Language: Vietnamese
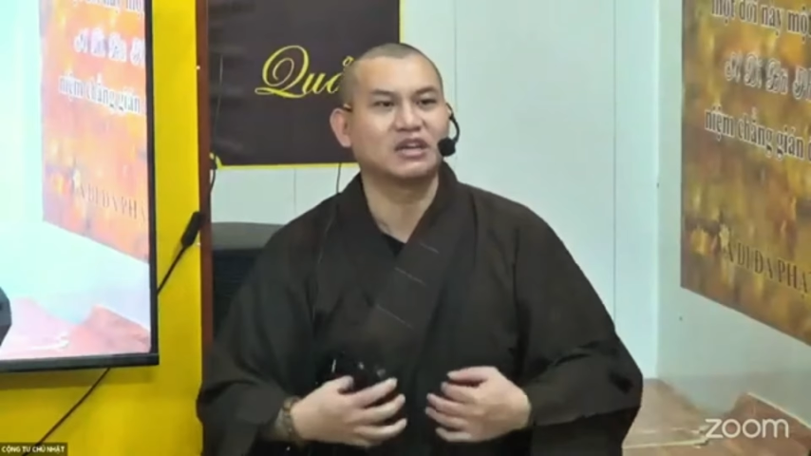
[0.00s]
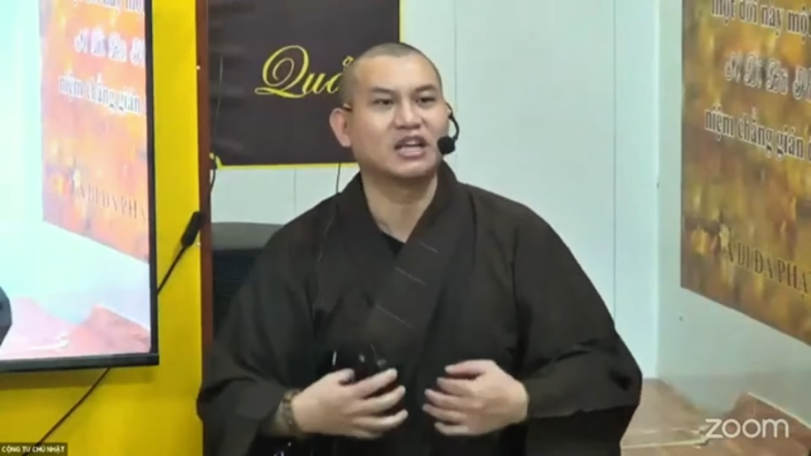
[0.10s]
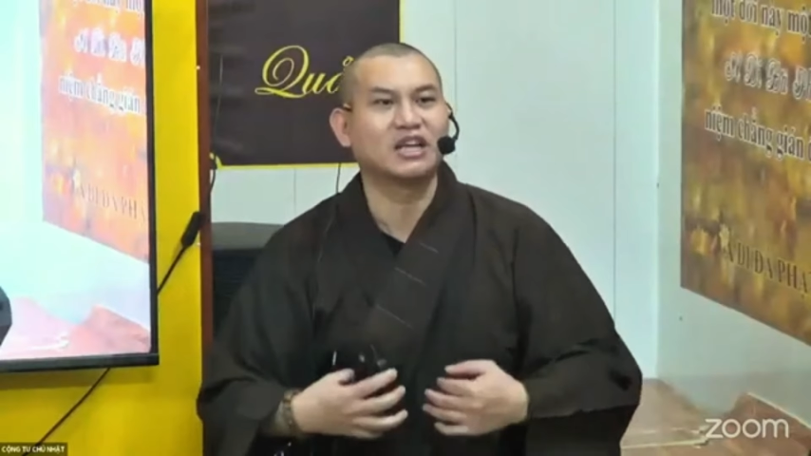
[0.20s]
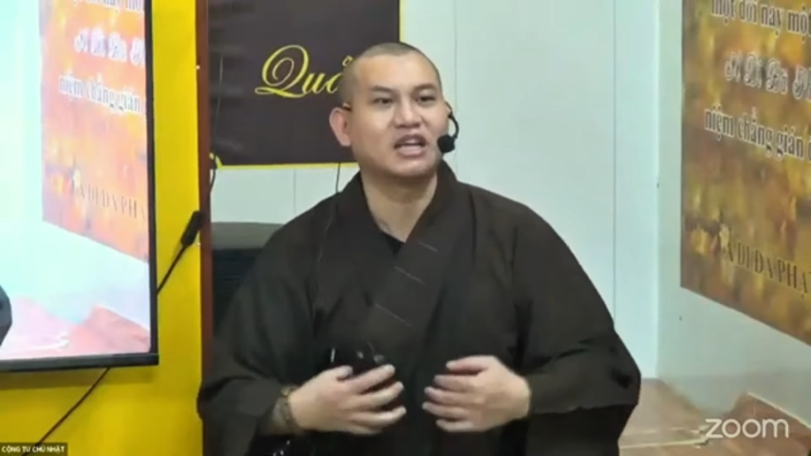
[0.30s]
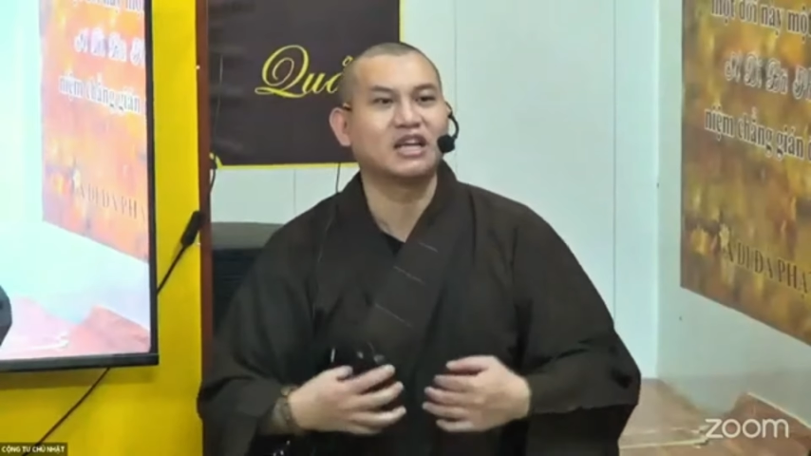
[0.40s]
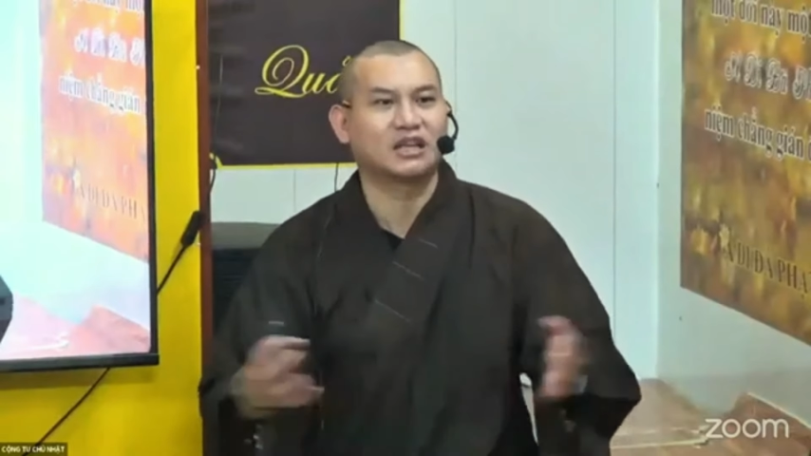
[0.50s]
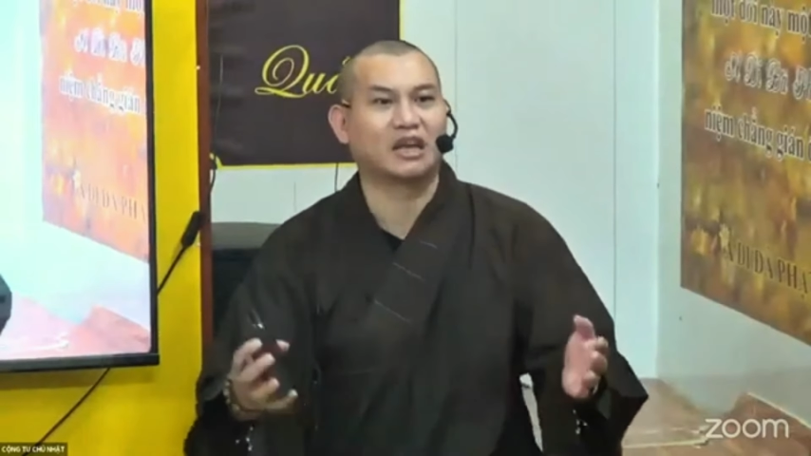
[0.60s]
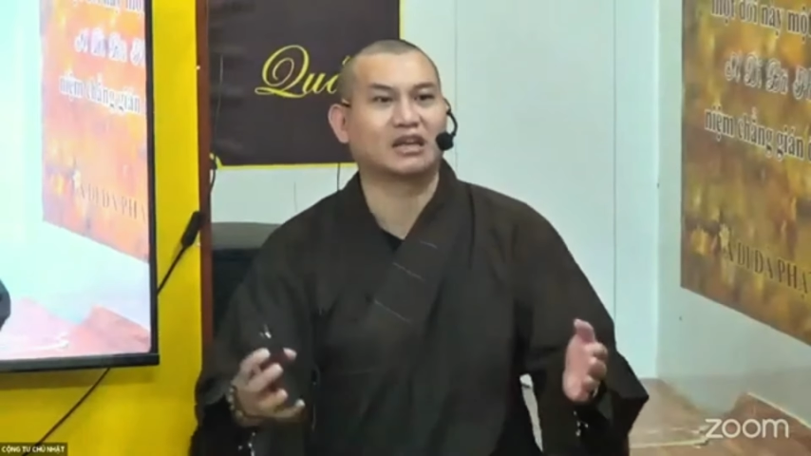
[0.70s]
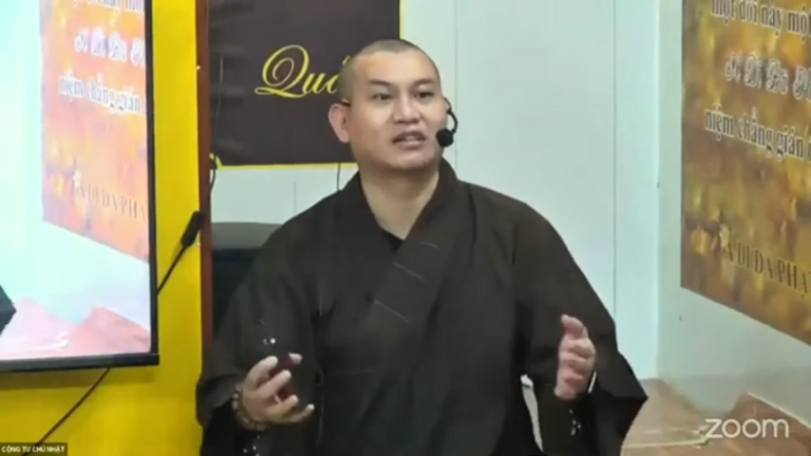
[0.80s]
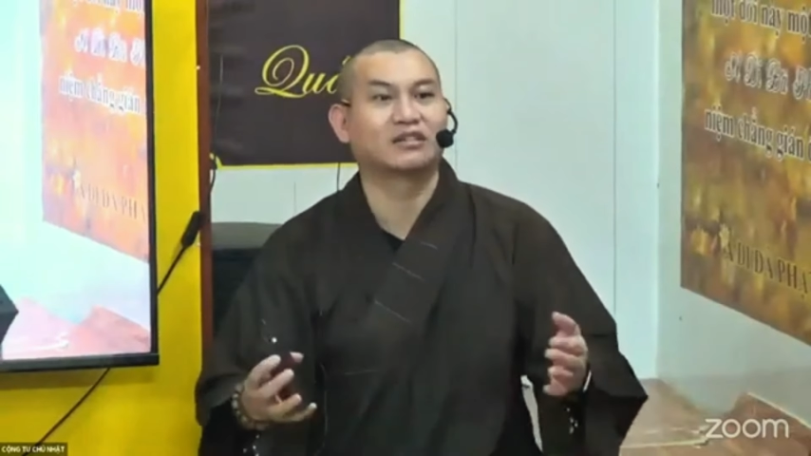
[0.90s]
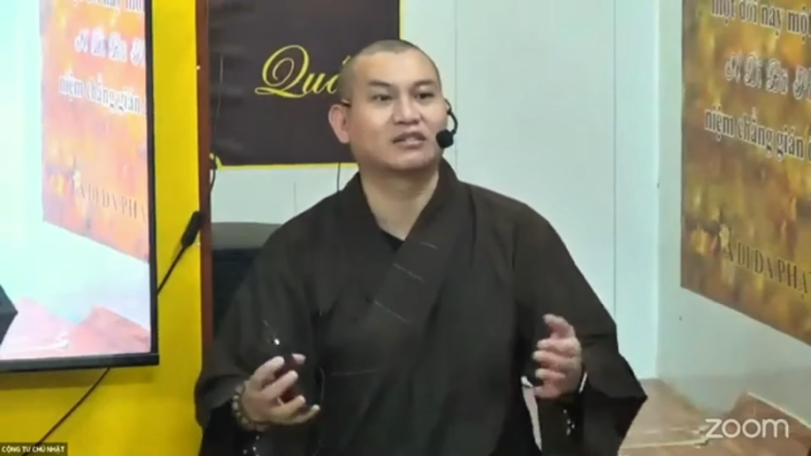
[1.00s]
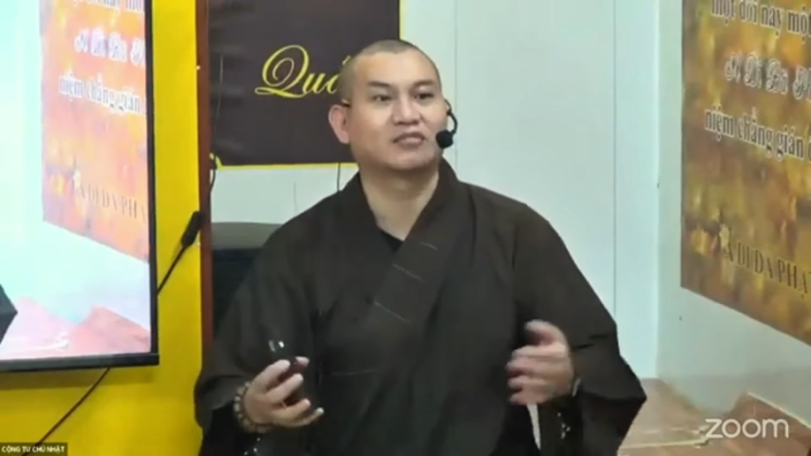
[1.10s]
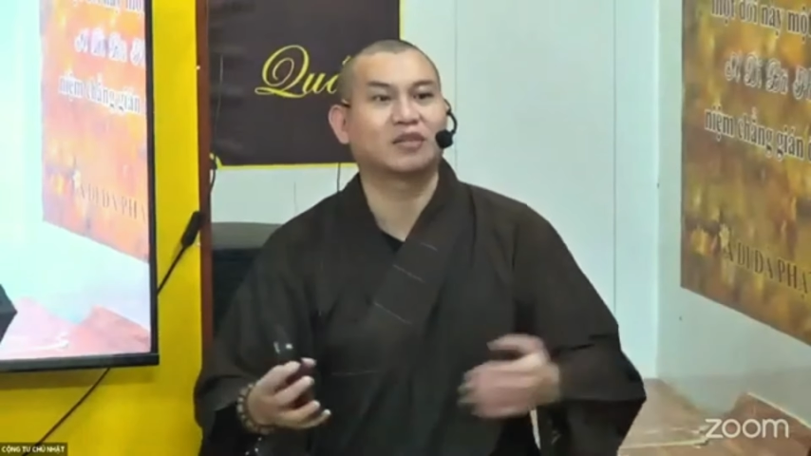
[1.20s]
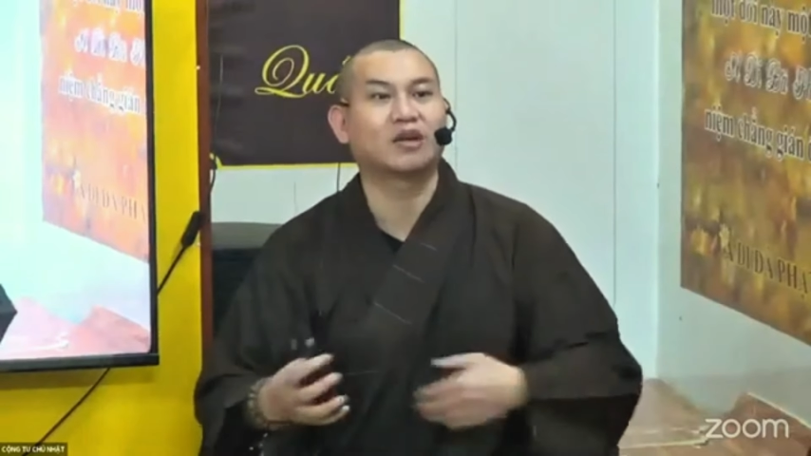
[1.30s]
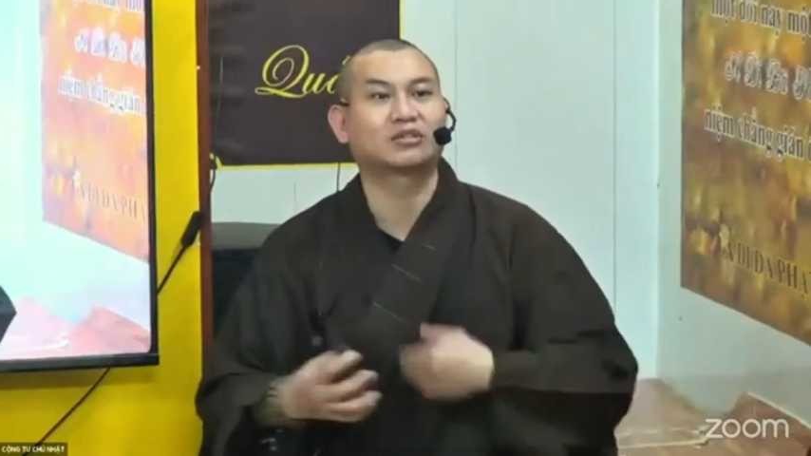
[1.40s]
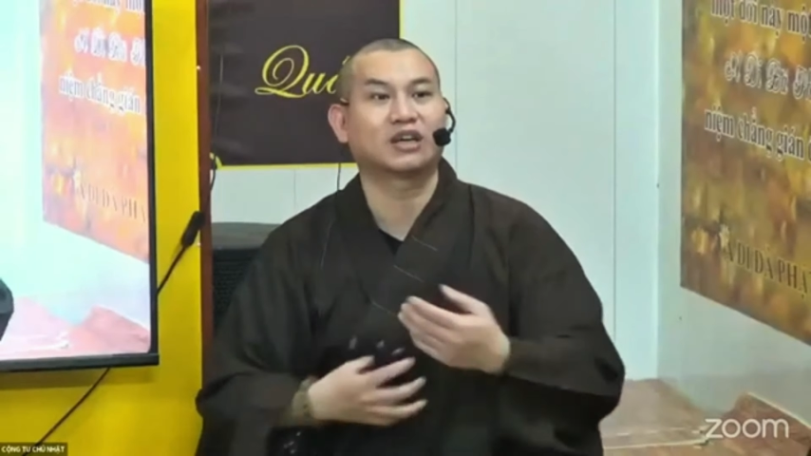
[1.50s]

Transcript: thì lại gì bắt đầu xảy ra